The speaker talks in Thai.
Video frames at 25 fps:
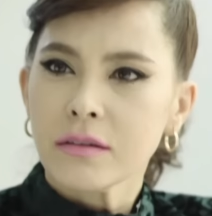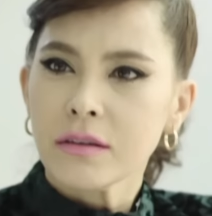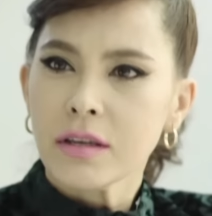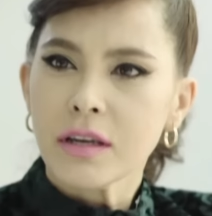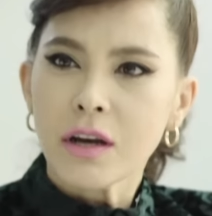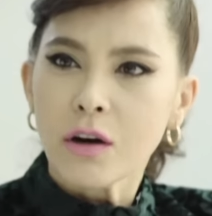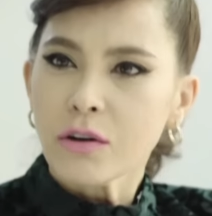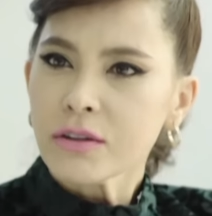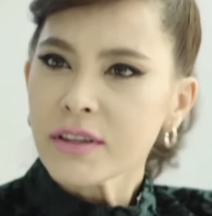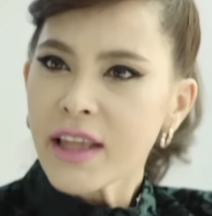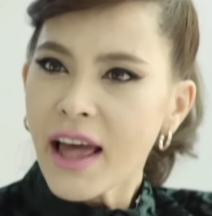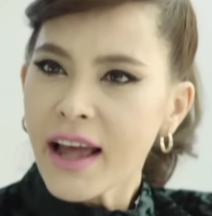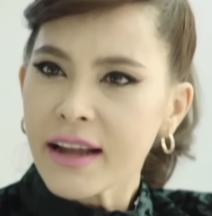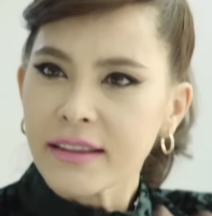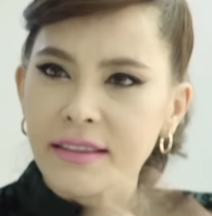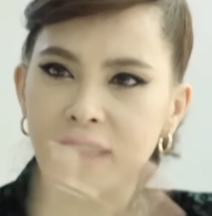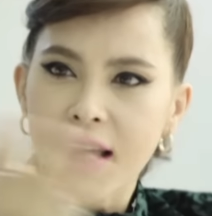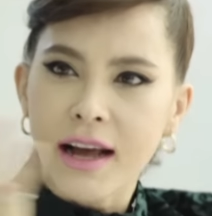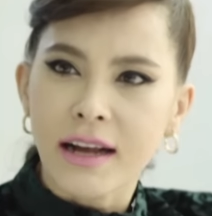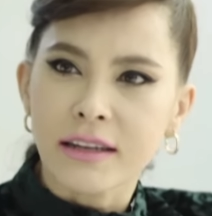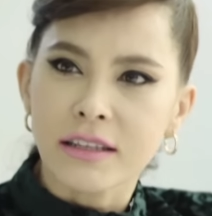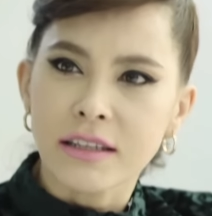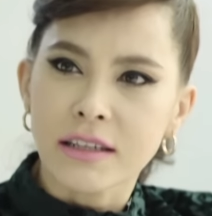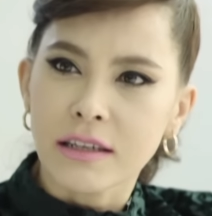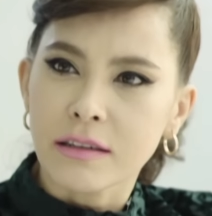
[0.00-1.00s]
ที่เขาแตก
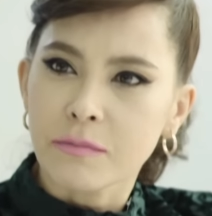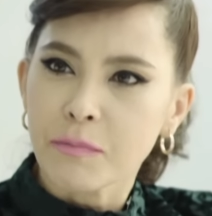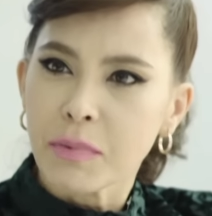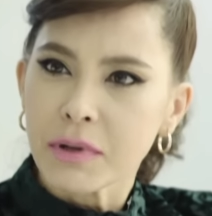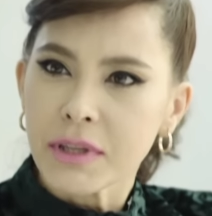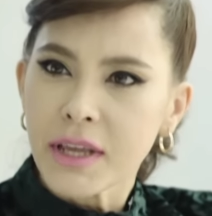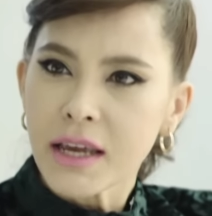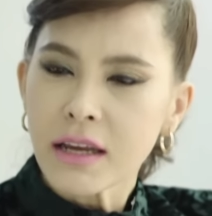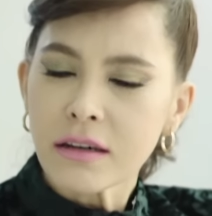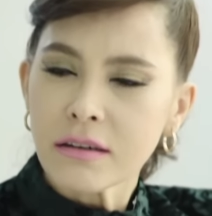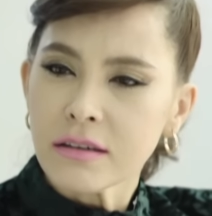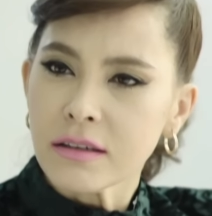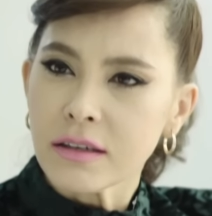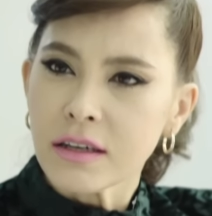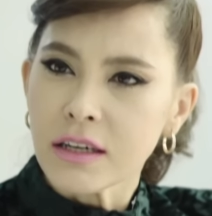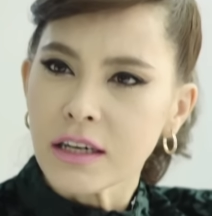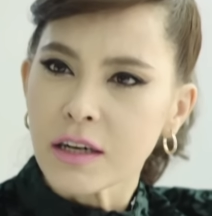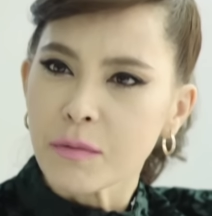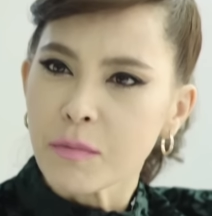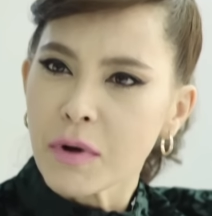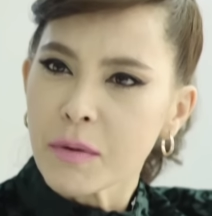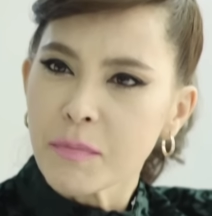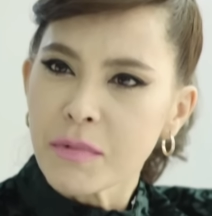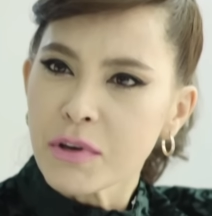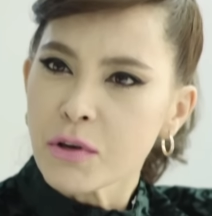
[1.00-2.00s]
ต่างจากประเทศอื่นๆ
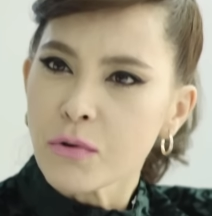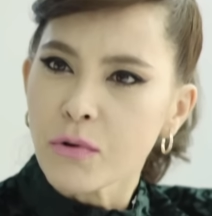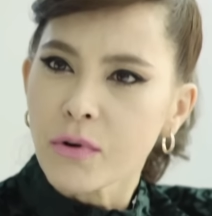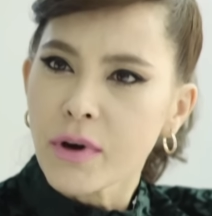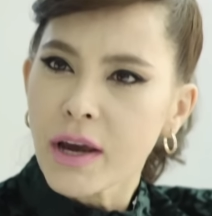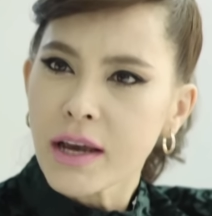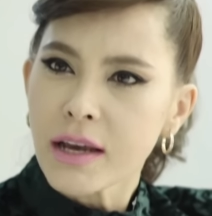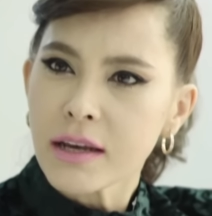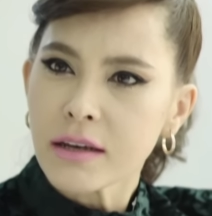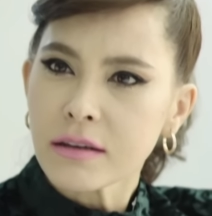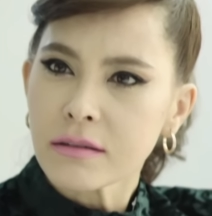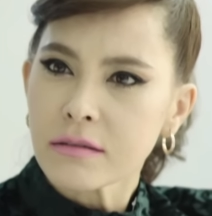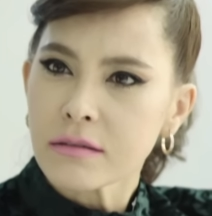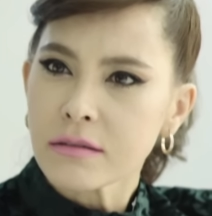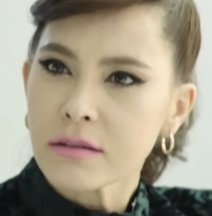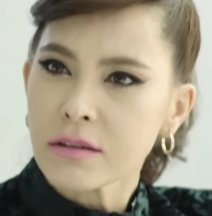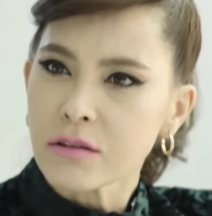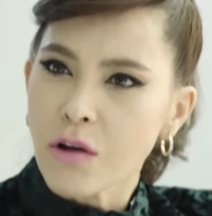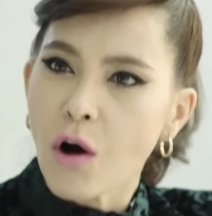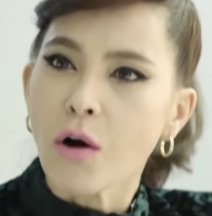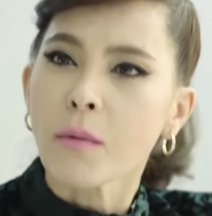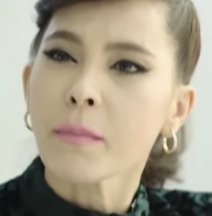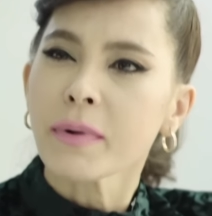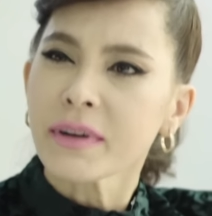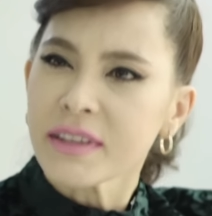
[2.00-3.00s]
เนี่ยมันมีอยู่แค่
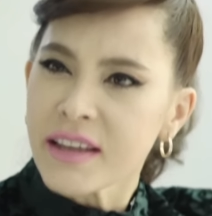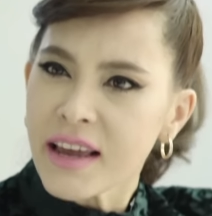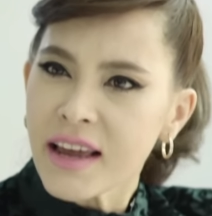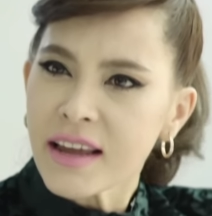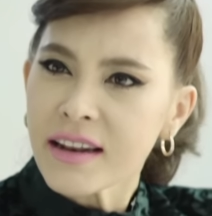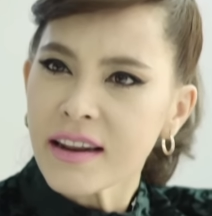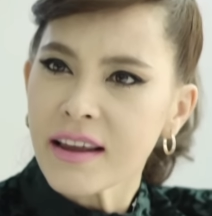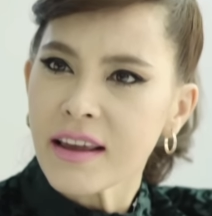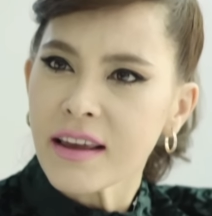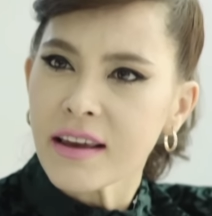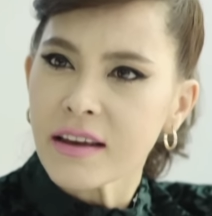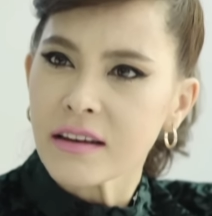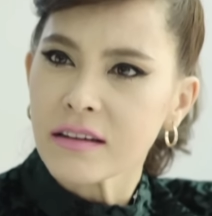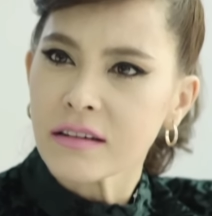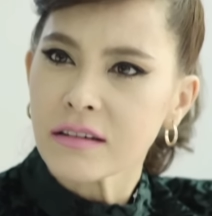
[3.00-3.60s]
สองประเทศเอง